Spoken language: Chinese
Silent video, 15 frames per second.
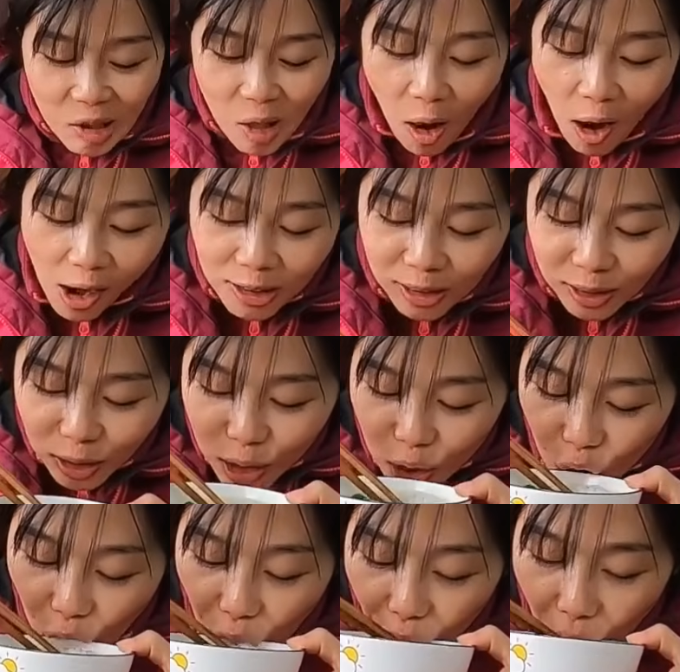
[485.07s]
他说这酒
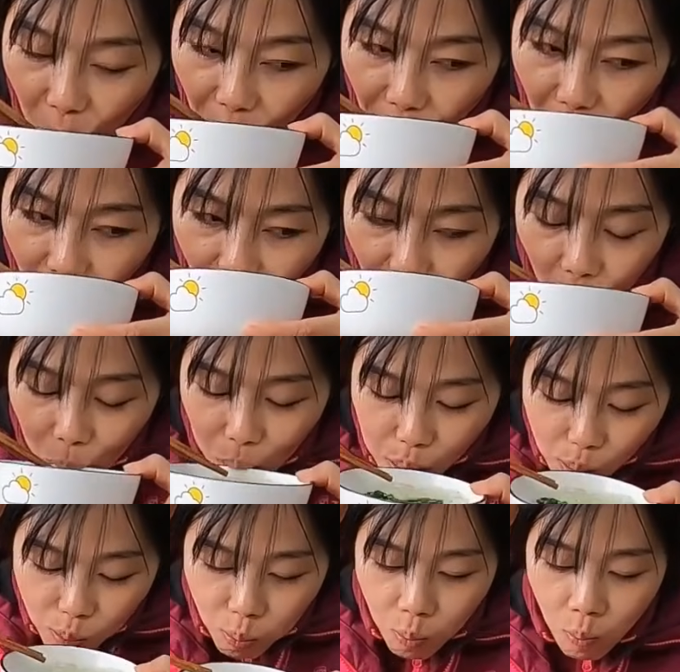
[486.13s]
都喝不了，我去干啥
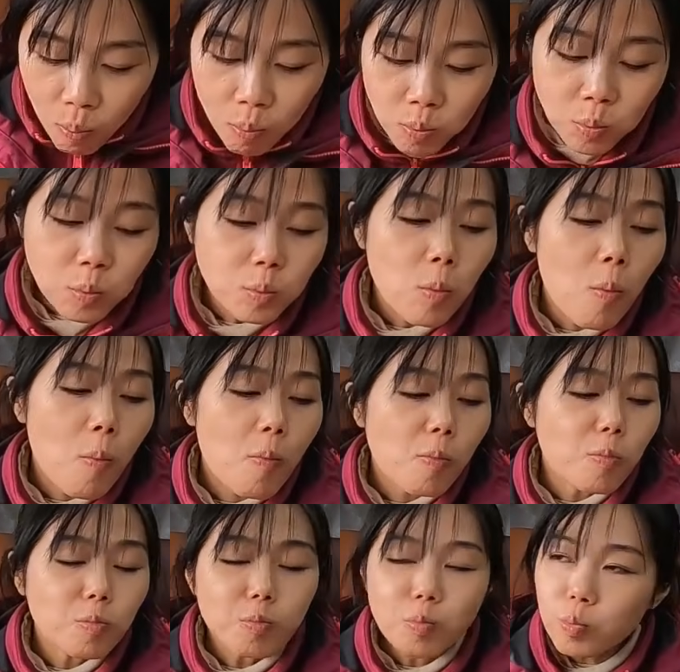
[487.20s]
呢？就去吃两碗
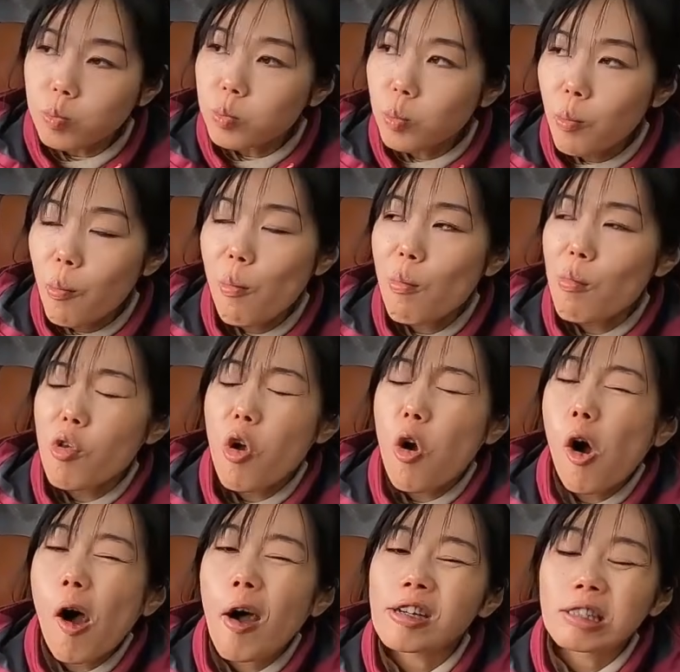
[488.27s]
饭的话，对不？
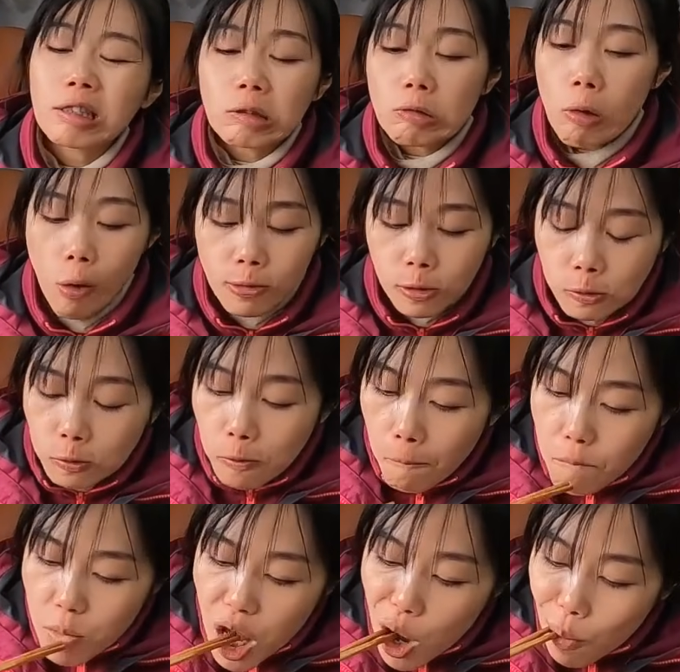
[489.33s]
开一两个小时的
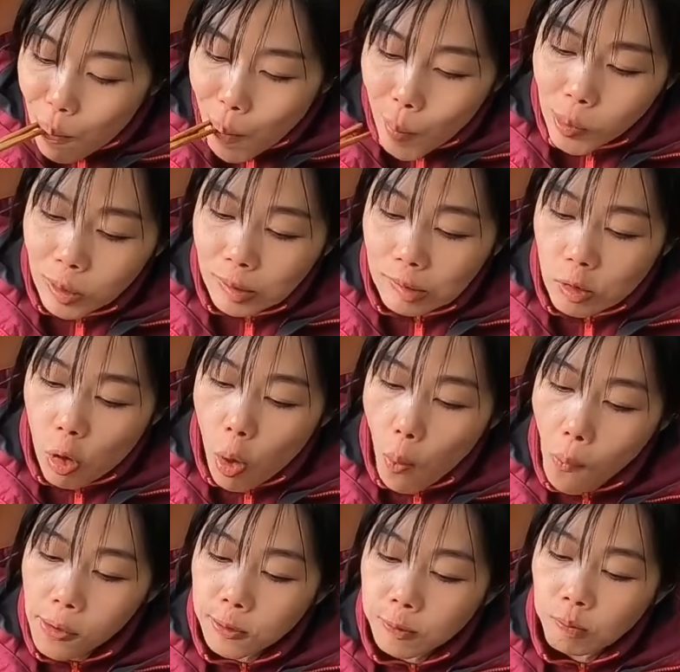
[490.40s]
车，我情愿把那
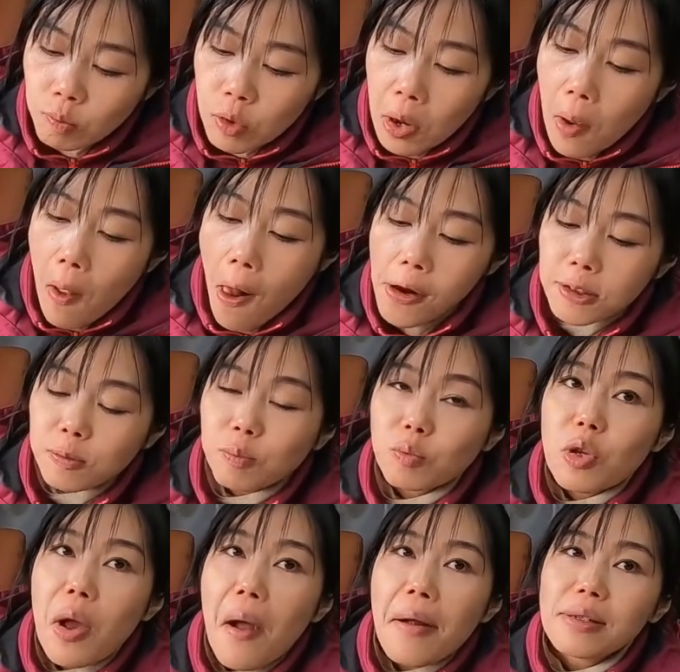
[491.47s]
个礼
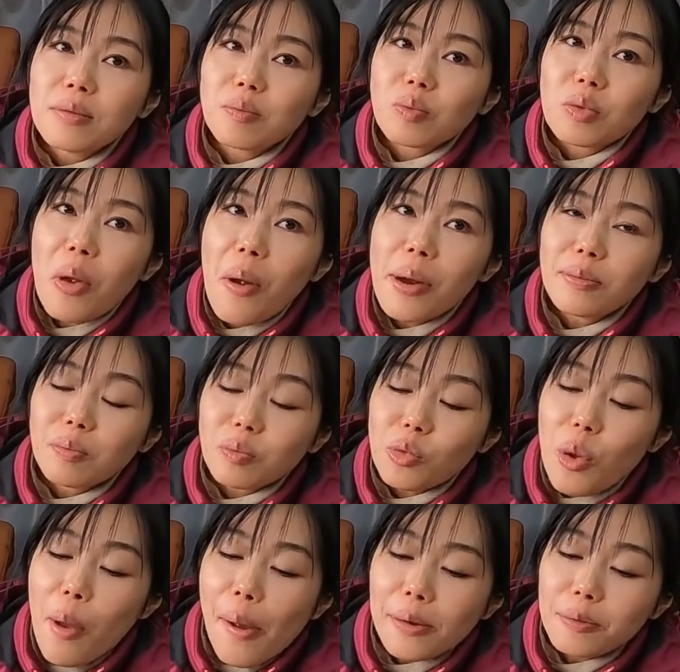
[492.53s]
就是送人
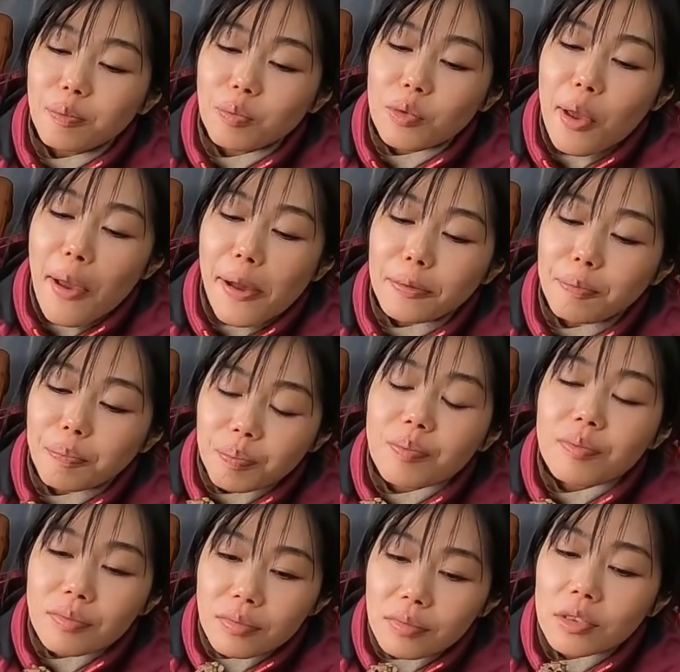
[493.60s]
情嘛，我们重庆话说
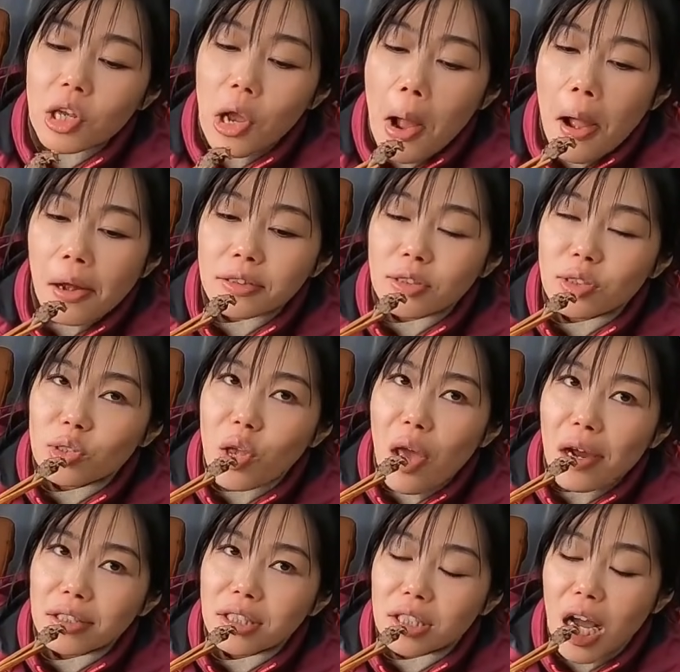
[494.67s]
的，啊，都把人情送
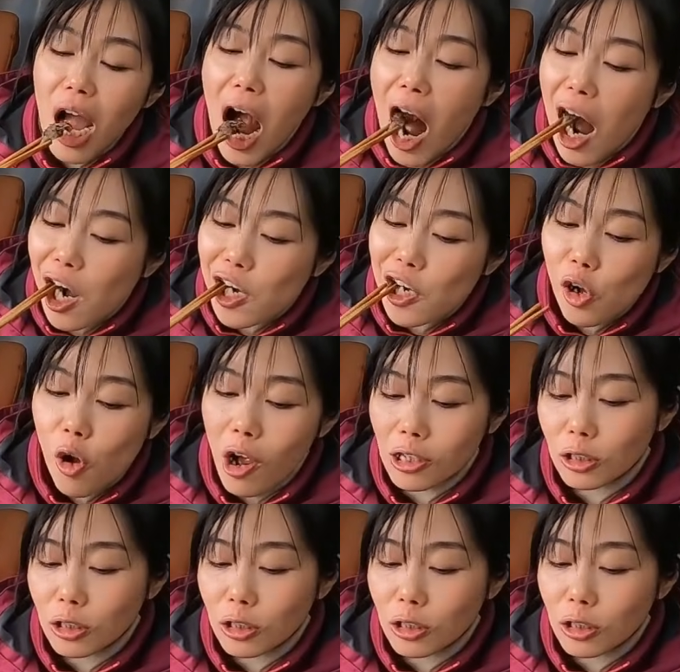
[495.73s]
啊掉的啊，都不得急。